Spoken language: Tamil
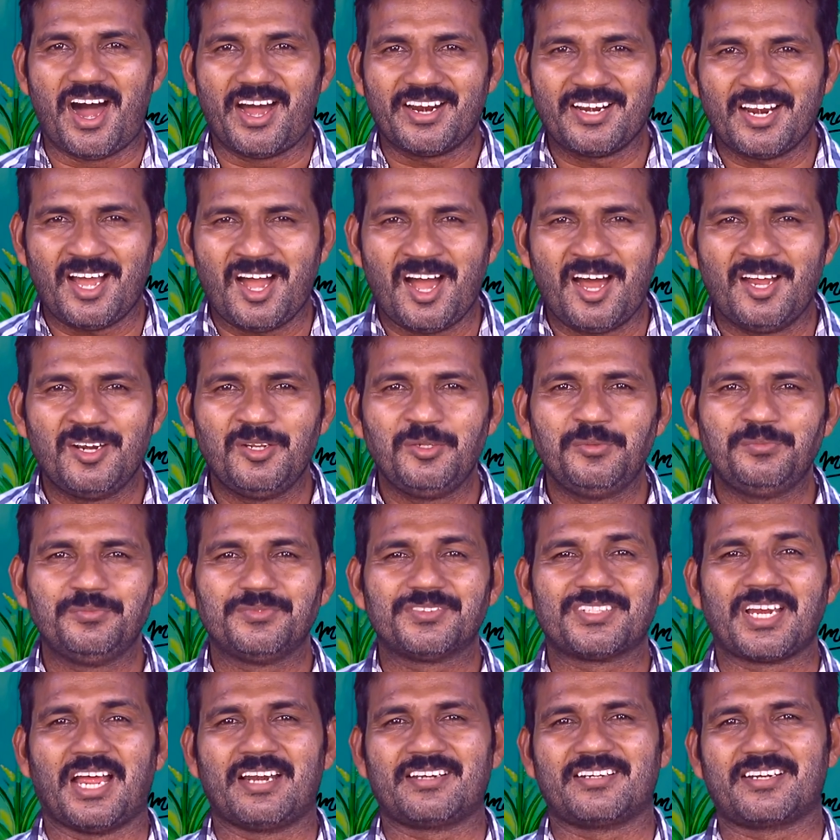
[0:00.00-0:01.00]

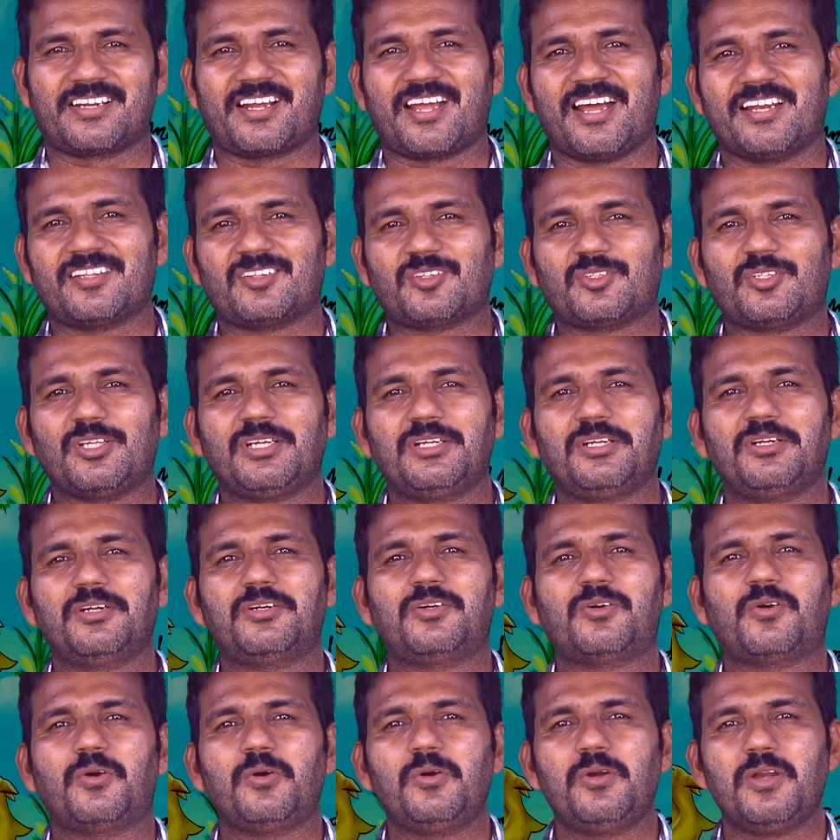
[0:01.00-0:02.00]
ஆனாலும் நான்
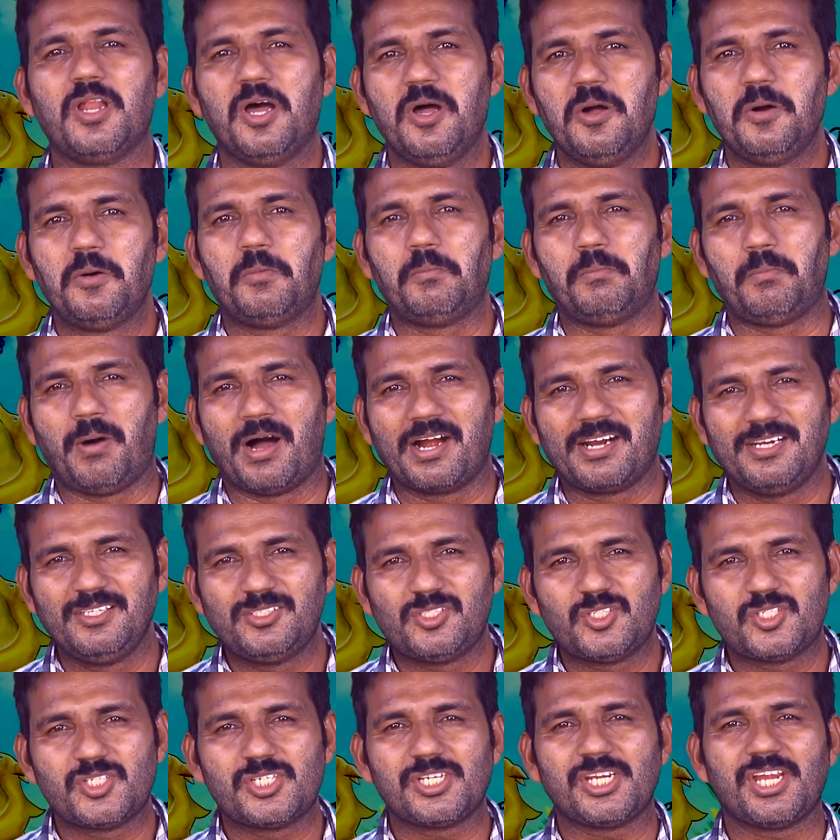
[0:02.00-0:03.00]
கத்தருக்குள்
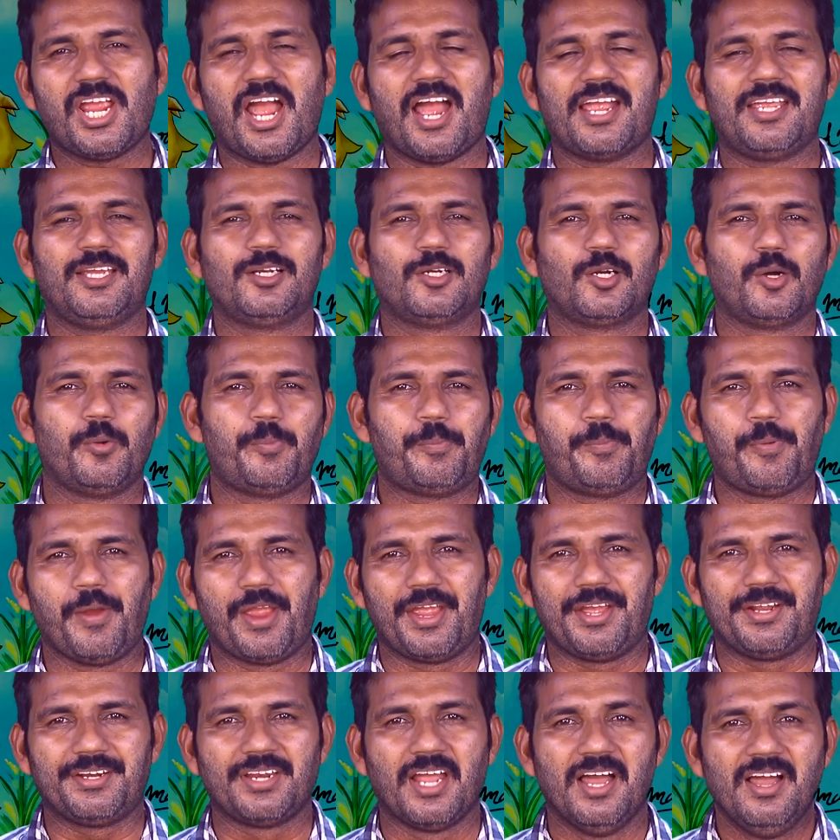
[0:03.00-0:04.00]
மகிழ்ச்சியா
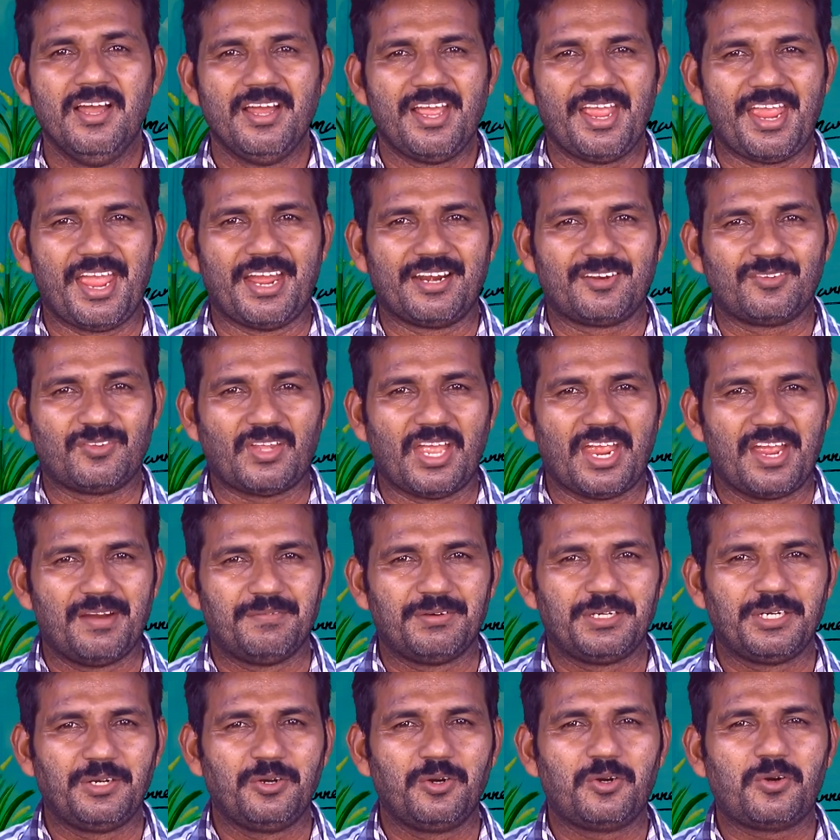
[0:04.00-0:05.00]
இருப்பேன் என்
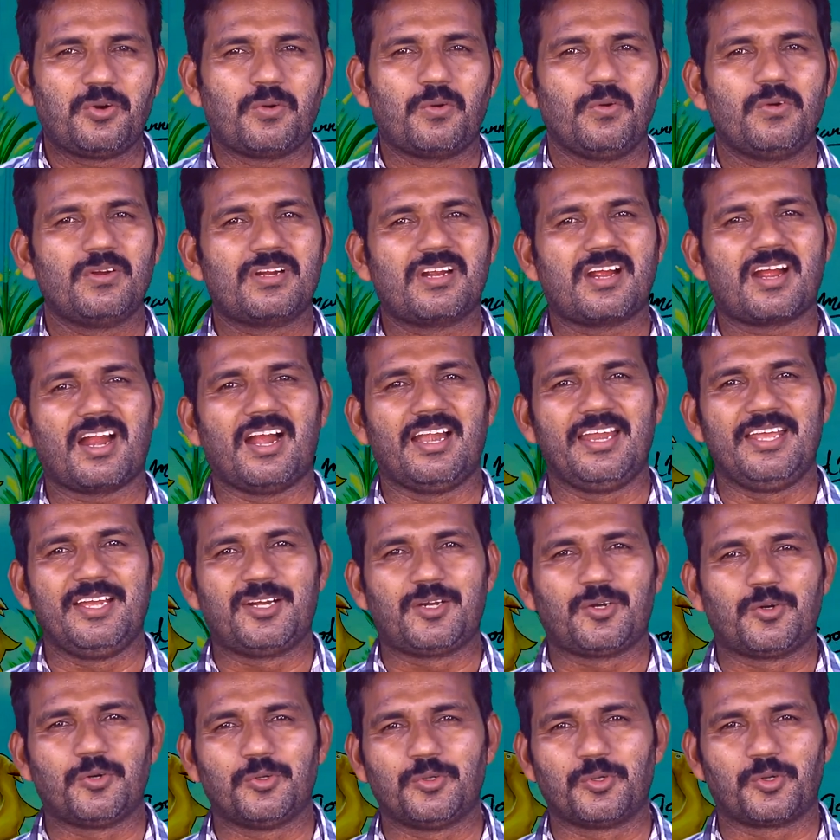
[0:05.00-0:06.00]
தேவனுக்குள்
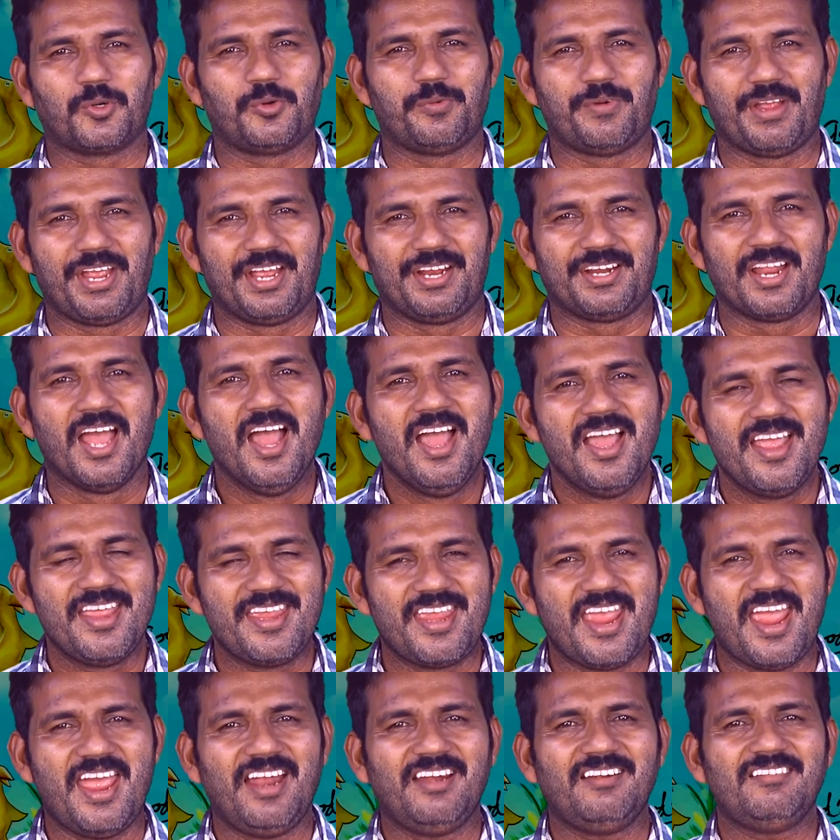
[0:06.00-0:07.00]
களி கூறுவேன்
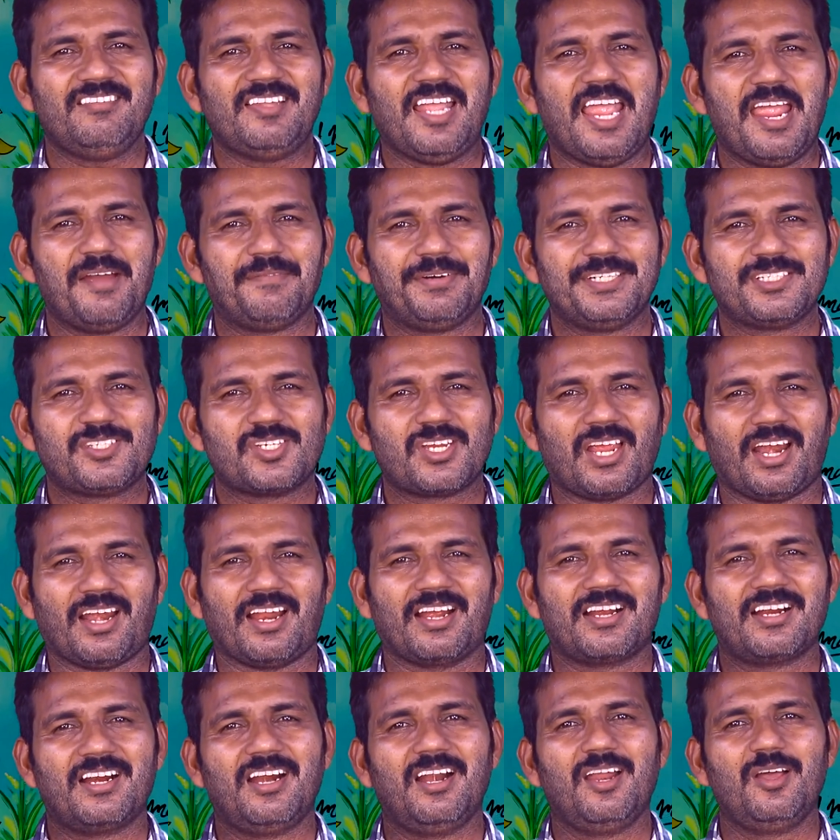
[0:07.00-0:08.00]
ஏன் தேவ
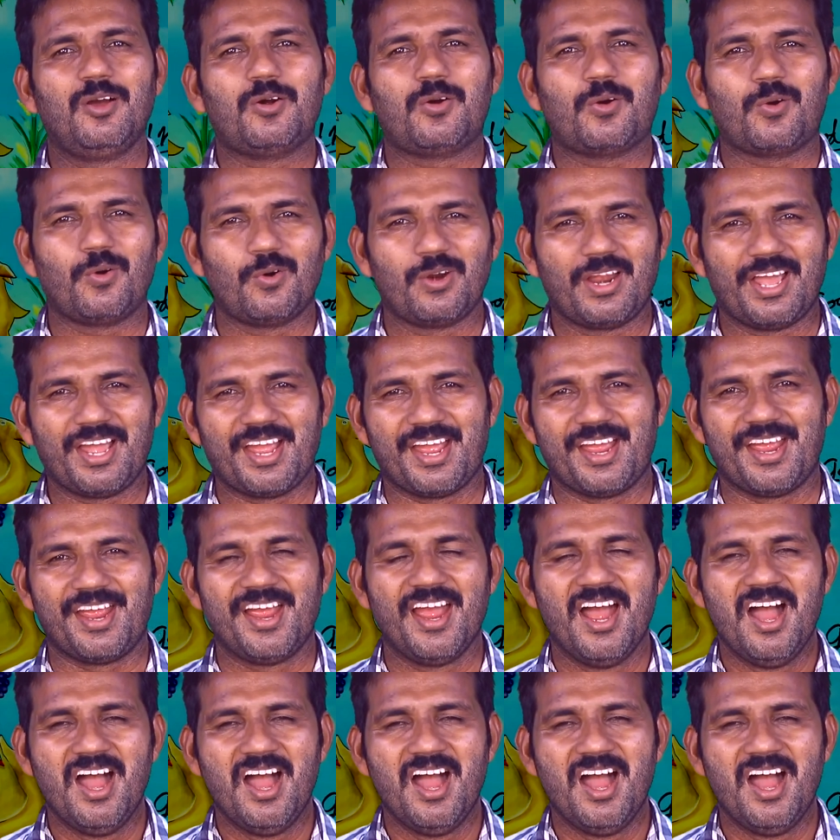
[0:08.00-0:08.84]
ஜனங்களுக்குள்ளே